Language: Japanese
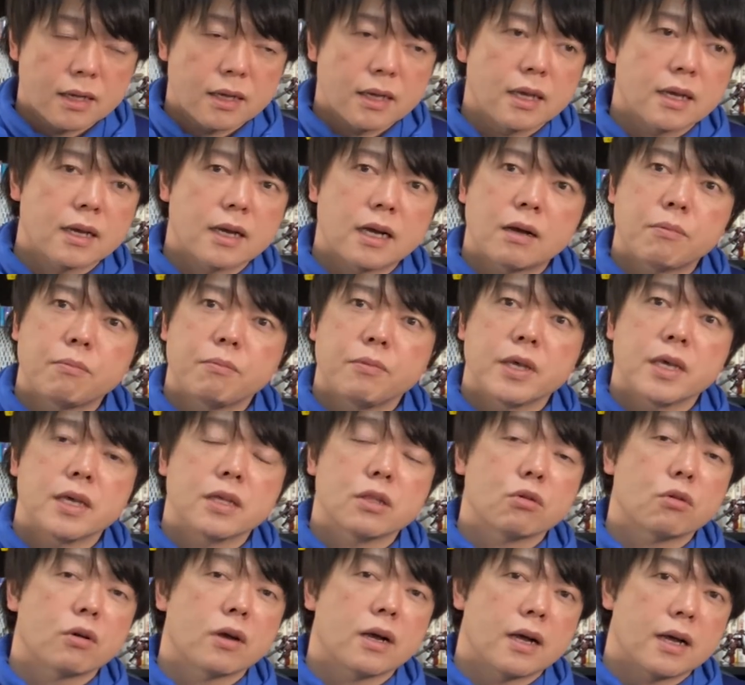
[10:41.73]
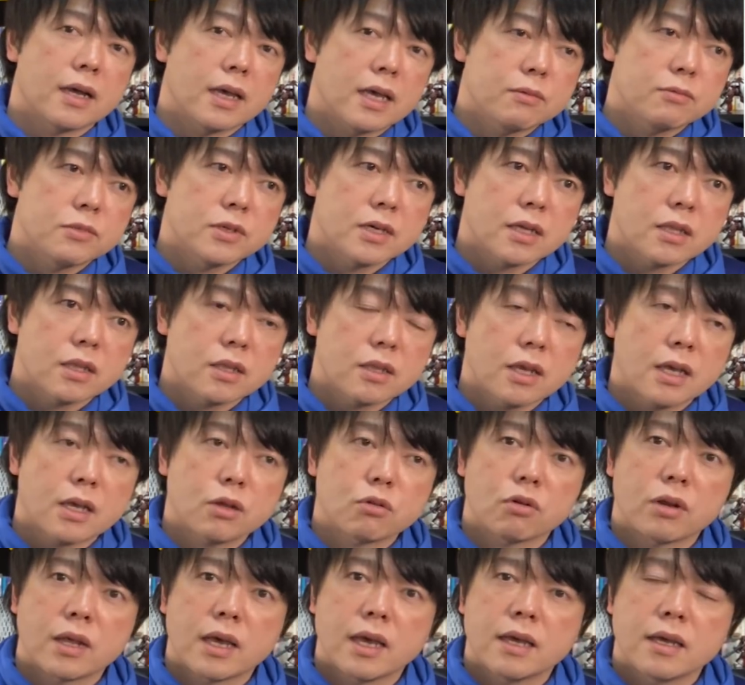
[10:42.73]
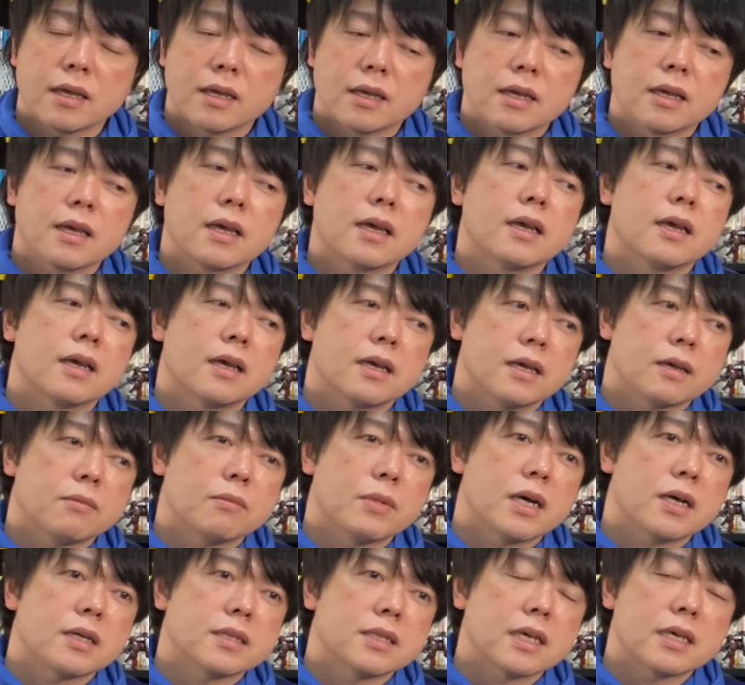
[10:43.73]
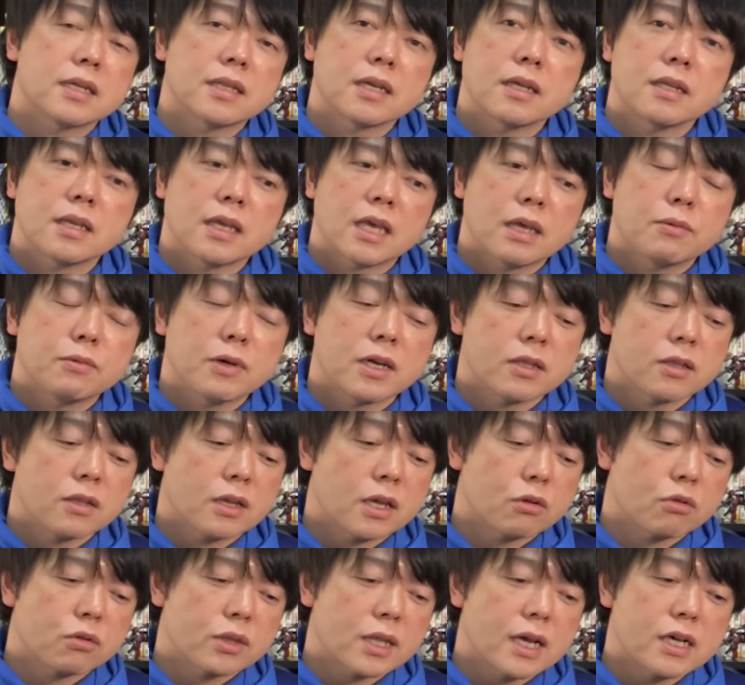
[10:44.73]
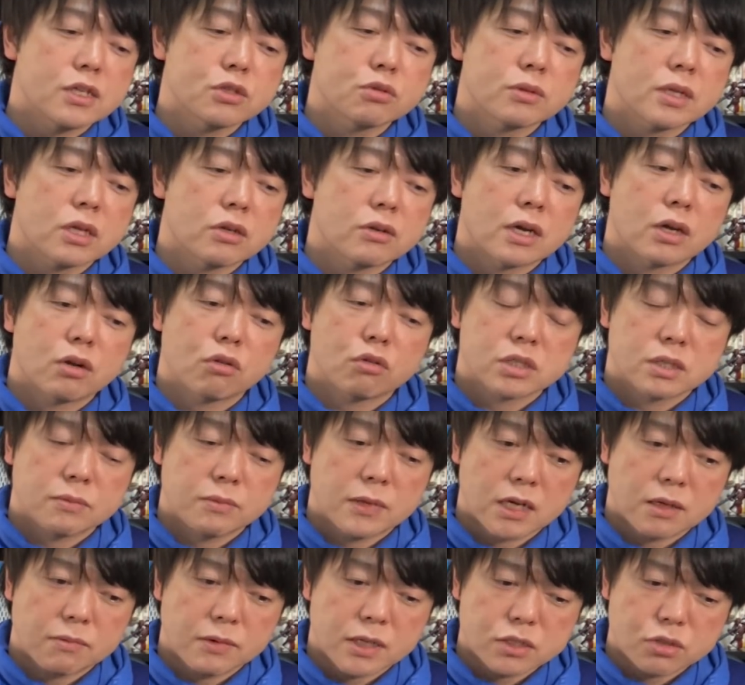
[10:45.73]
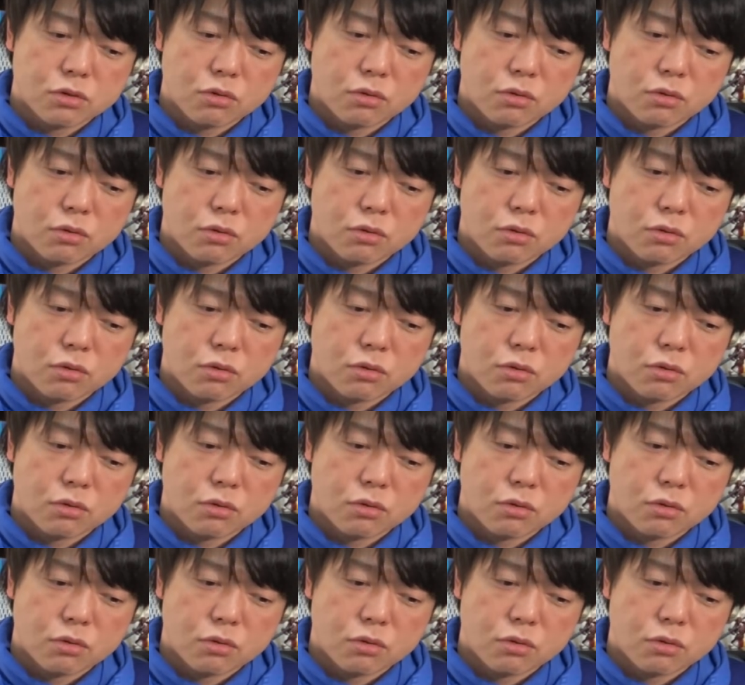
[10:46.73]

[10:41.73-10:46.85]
え合併とか M&A のね、えー、まあ敵対的 M&A の対象になる可能性もあります